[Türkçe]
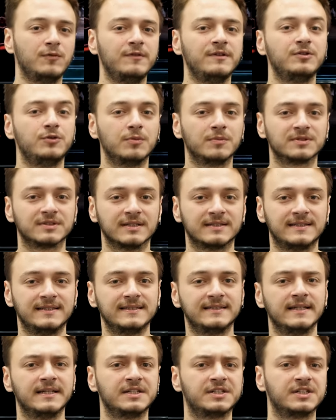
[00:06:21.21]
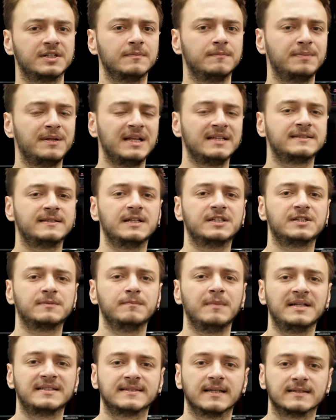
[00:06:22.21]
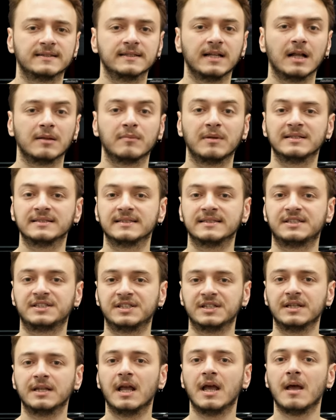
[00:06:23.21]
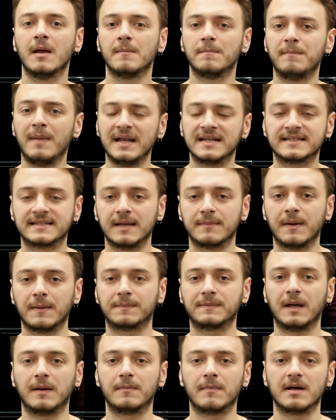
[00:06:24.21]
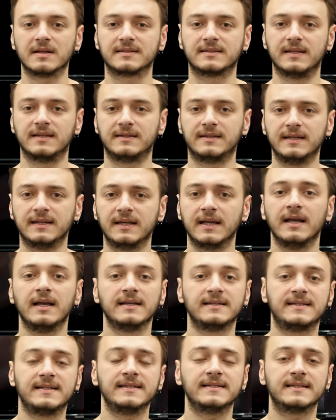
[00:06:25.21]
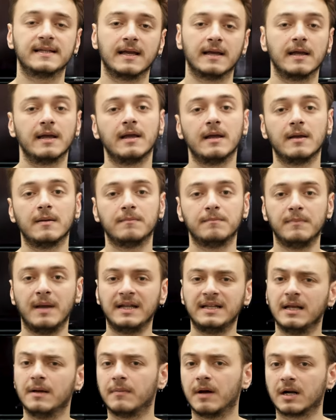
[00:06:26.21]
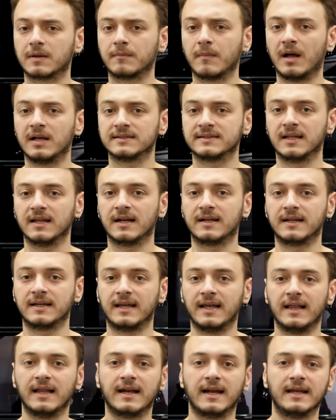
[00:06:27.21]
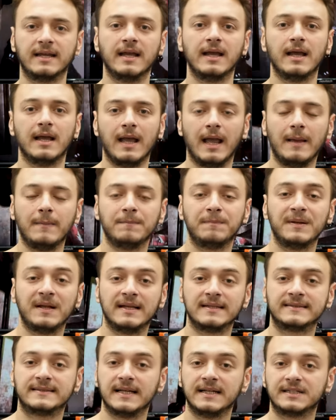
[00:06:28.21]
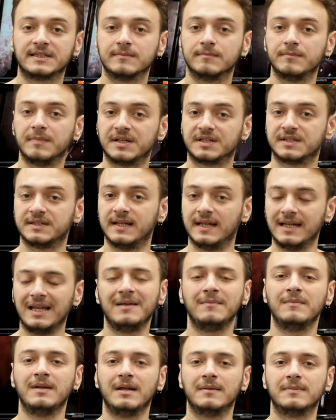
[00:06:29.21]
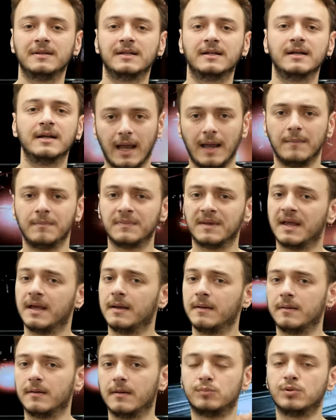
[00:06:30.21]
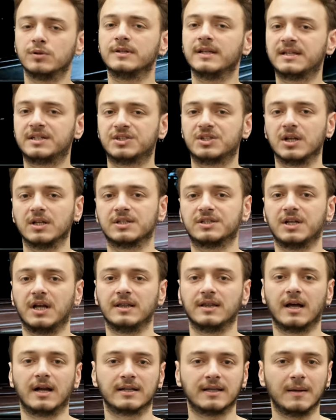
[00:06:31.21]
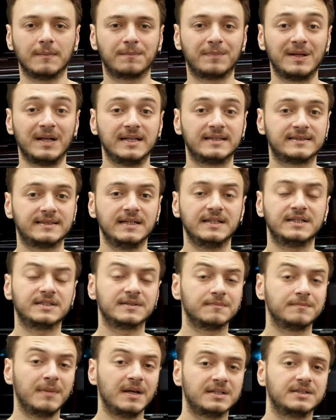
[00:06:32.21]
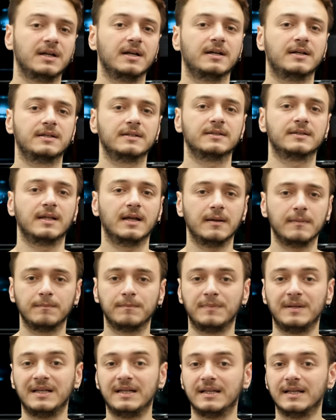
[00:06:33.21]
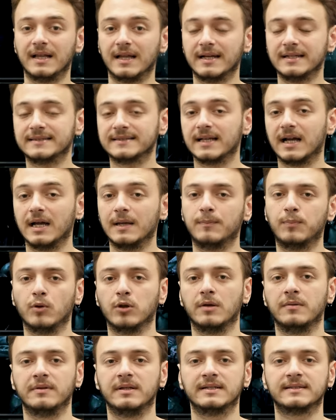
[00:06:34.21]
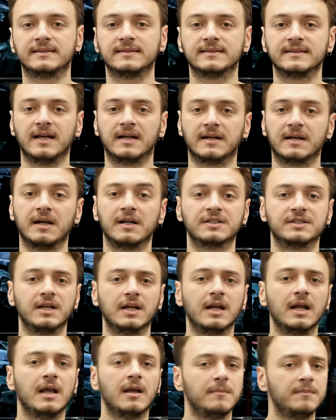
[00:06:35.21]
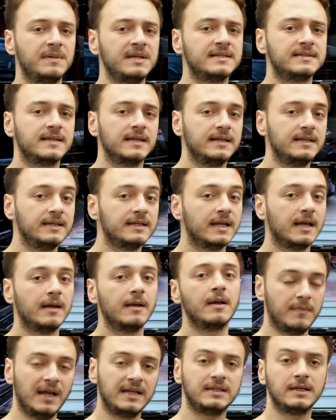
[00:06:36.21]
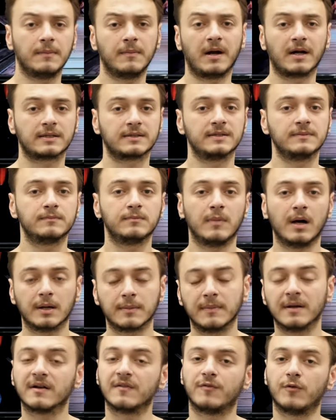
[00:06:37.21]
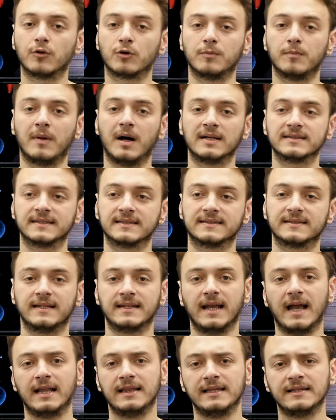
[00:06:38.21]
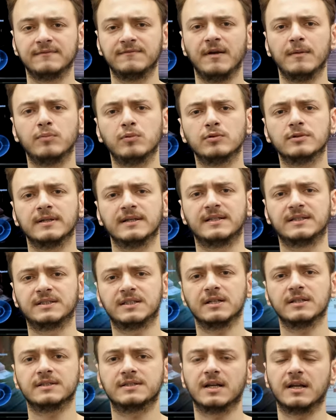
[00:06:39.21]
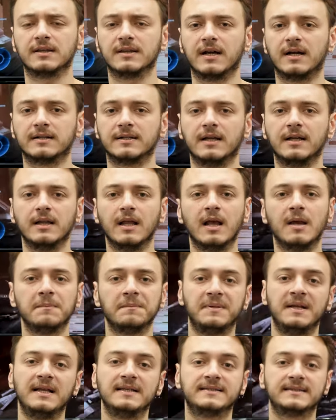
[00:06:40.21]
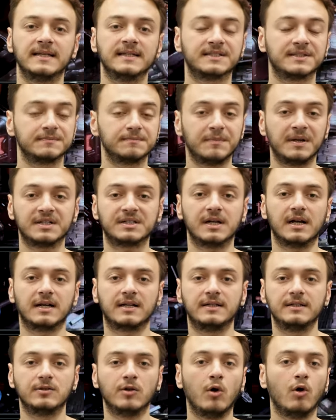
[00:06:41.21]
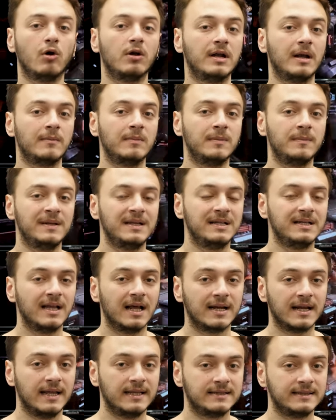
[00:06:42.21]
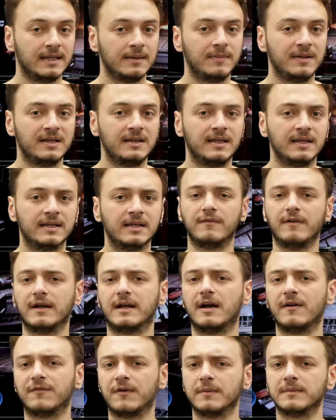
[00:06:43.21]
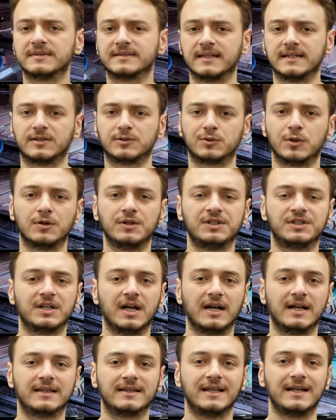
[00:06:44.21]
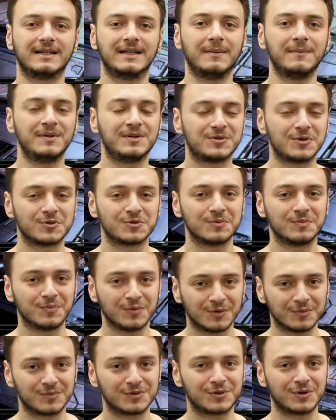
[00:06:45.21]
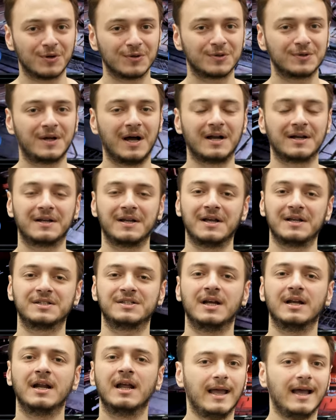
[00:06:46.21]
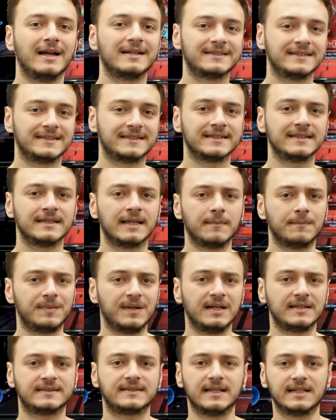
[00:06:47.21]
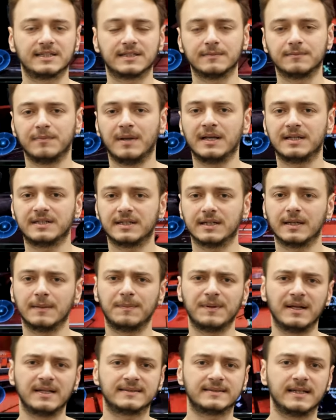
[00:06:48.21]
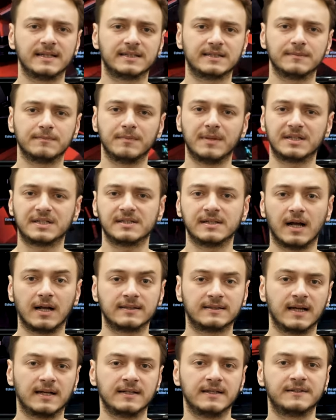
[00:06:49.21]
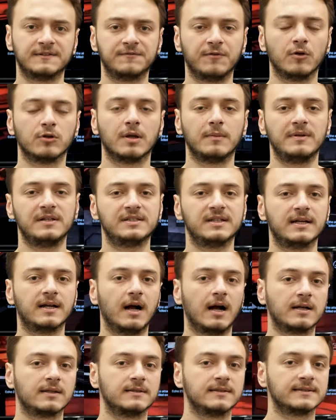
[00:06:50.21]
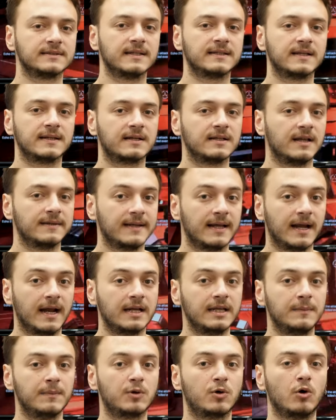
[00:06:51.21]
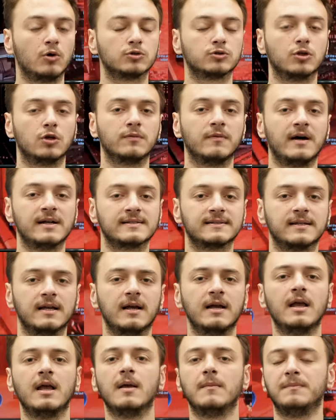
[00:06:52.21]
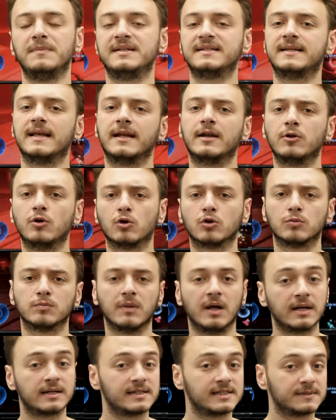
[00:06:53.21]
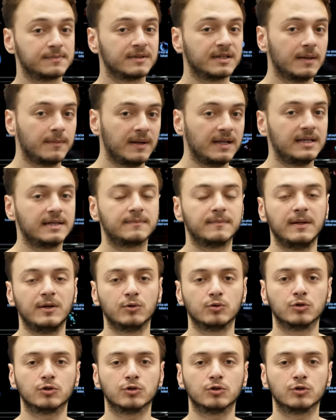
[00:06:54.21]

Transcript: bu videomuzda sizler için PlayStation 5 satın almanız için 5 sebepten bahsettik. Siz de MediaMarkt mağazalarına gelerek hem PlayStation 5'i deneyimleyebilir hem de buradaki çalışanlardan PlayStation 5 hakkında bilgilere sahip olabilirsiniz arkadaşlar. Biz de yine MediaMarkt'ın Marmara Forum mağazasına geldik ve buradaki çalışanlardan PlayStation 5 hakkında önemli bilgiler edinebildik ve kafamızdaki soru işaretlerine bir çözüm bulmuş olduk arkadaşlar. Eğer sizin de PlayStation 5 ya da PlayStation 5'in alternatifi olabilecek aklınıza takılan herhangi bir konsol varsa bizlere yorumlar kısmında belirtmeyi